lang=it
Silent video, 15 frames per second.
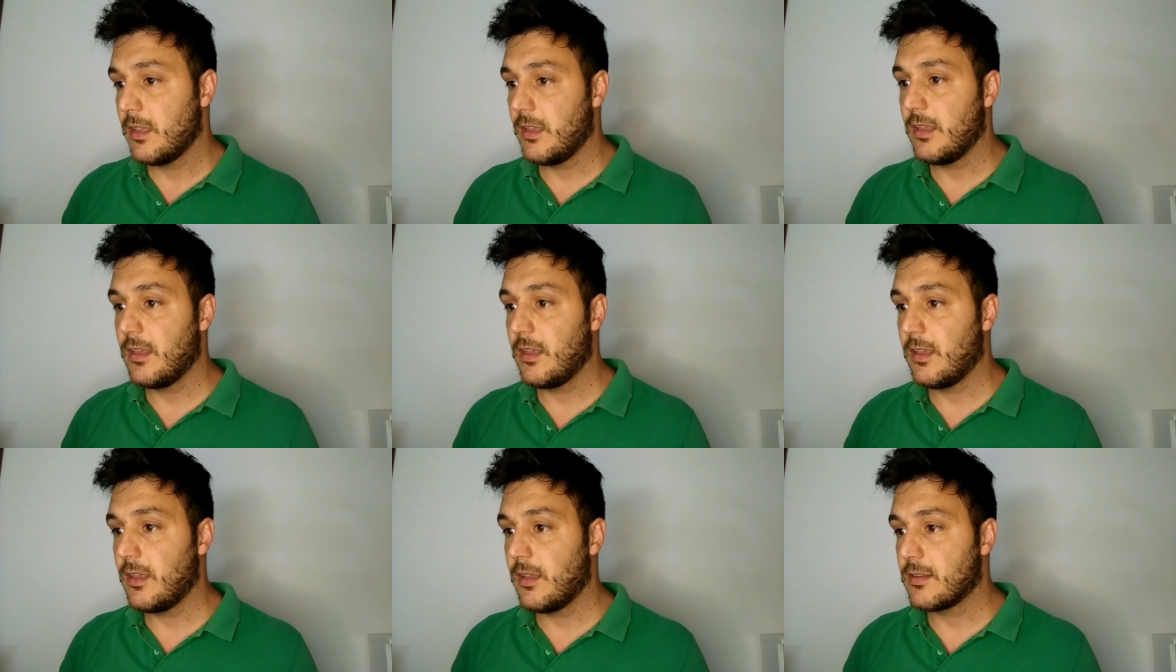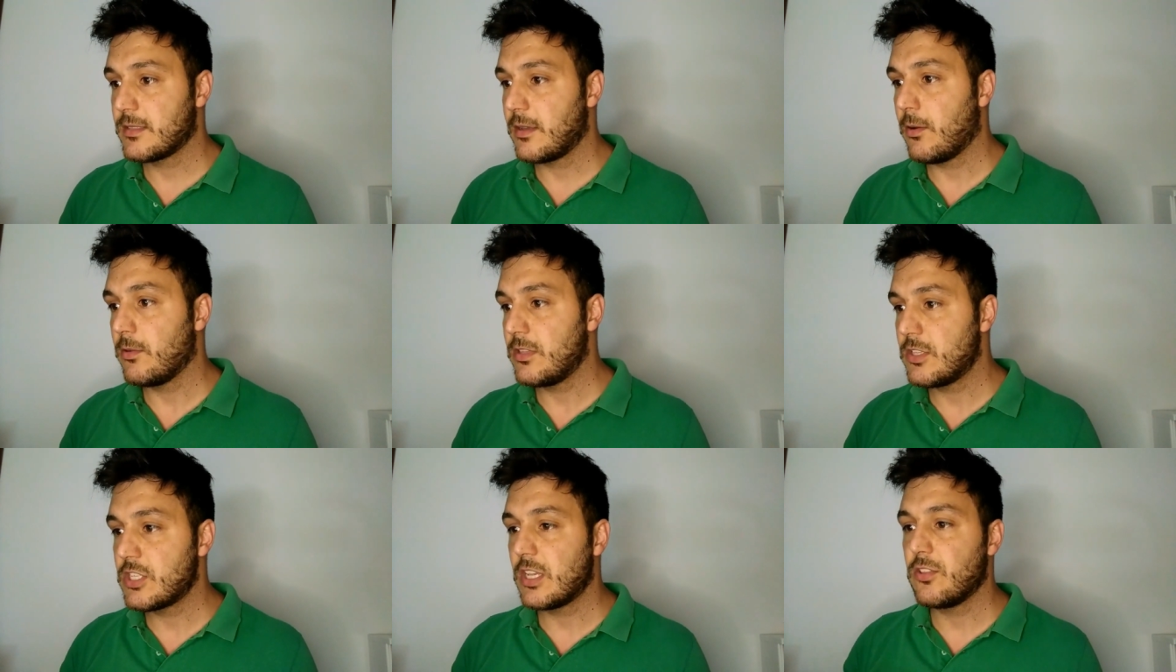eh,
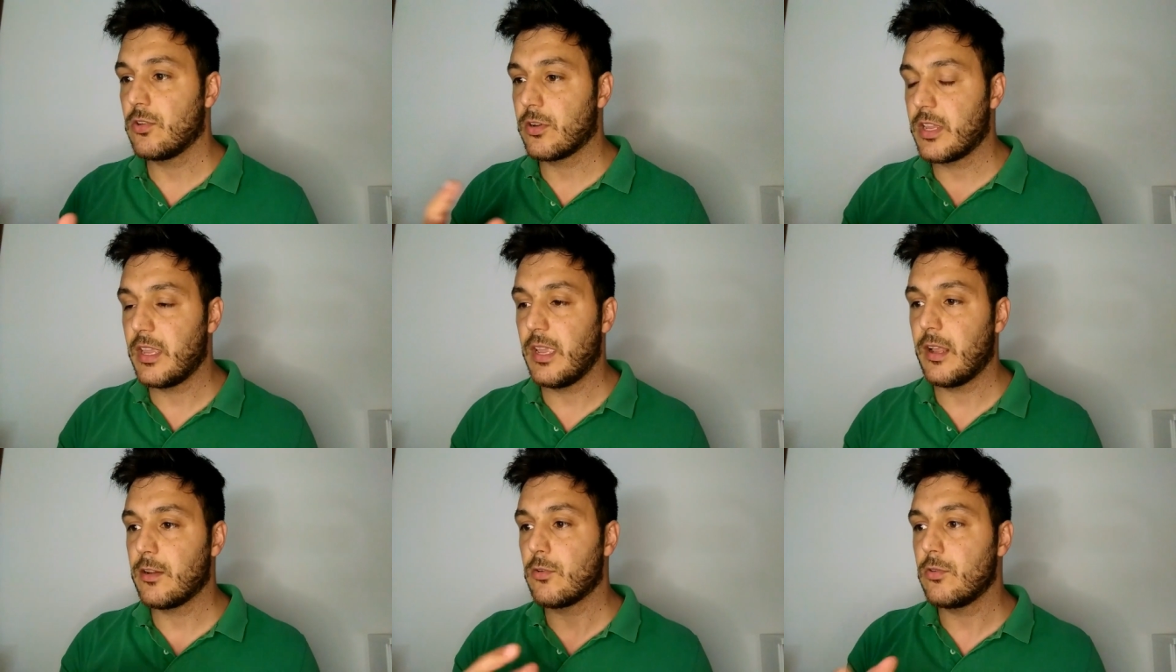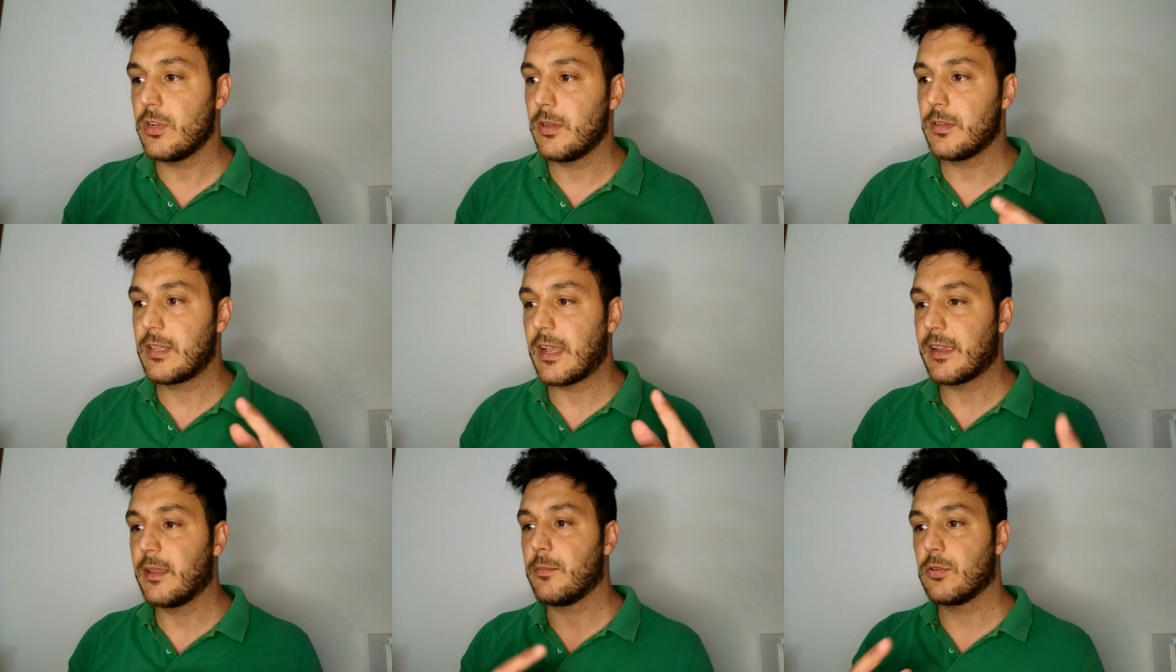stavamo dicendo che alcuni
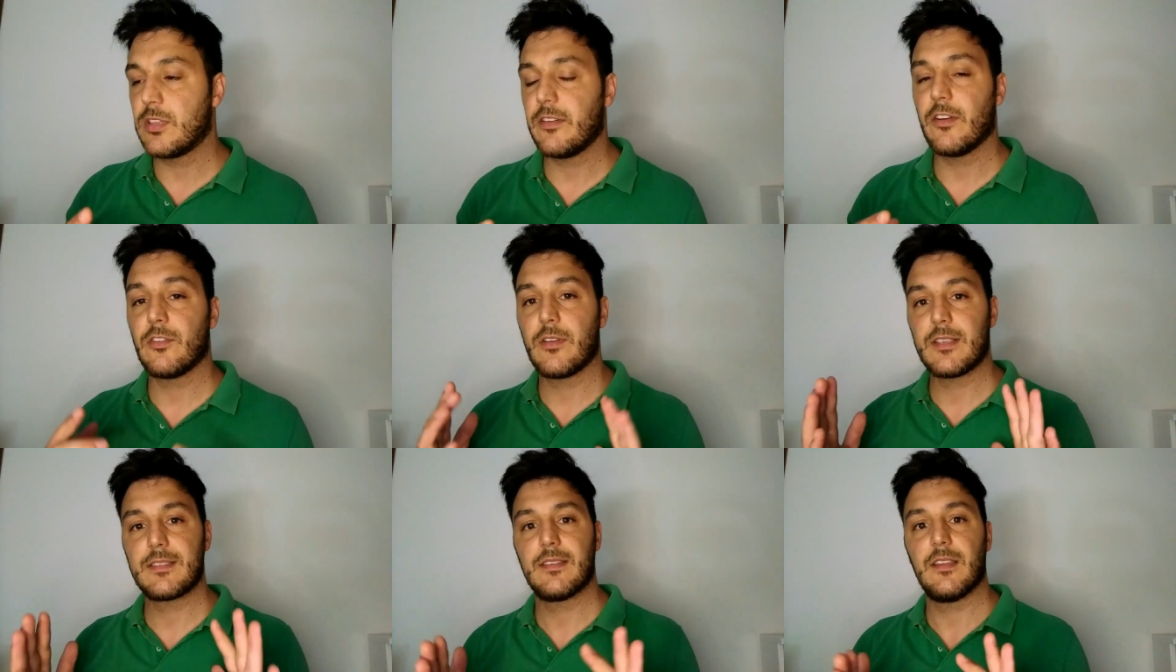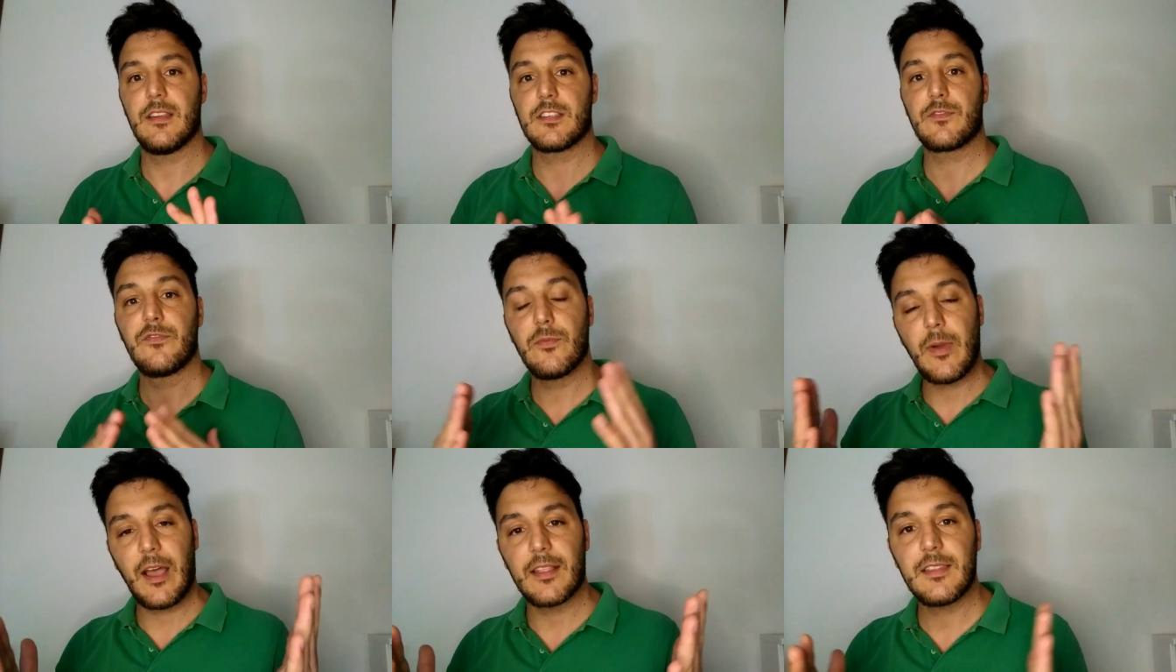tanghi potevano essere
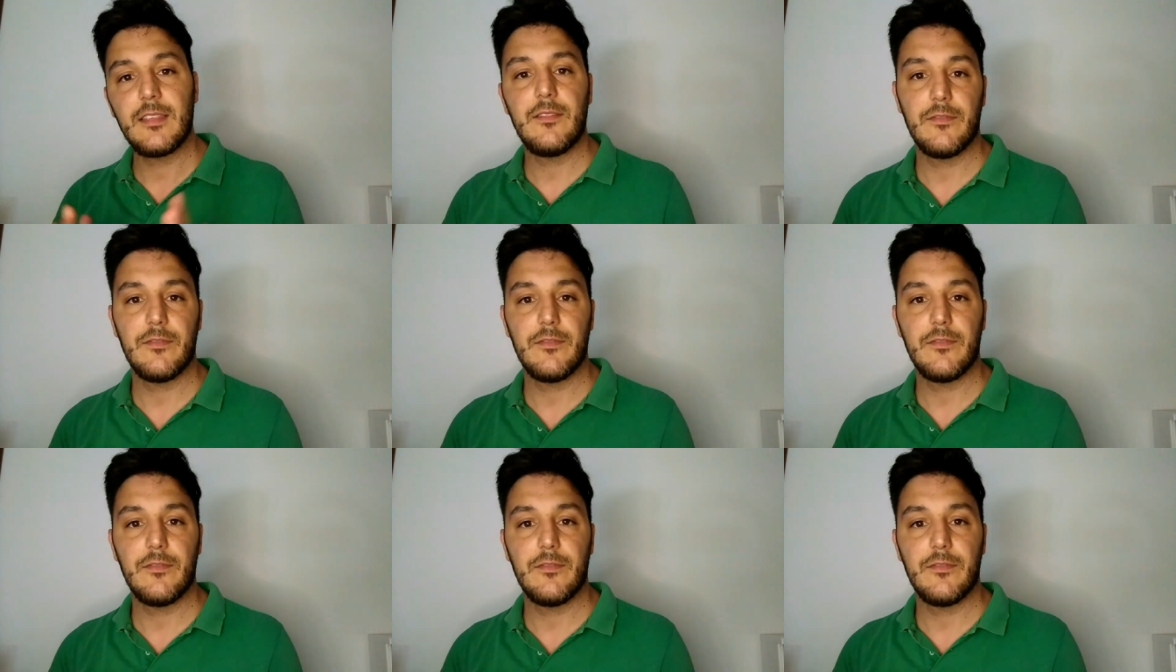sfumati,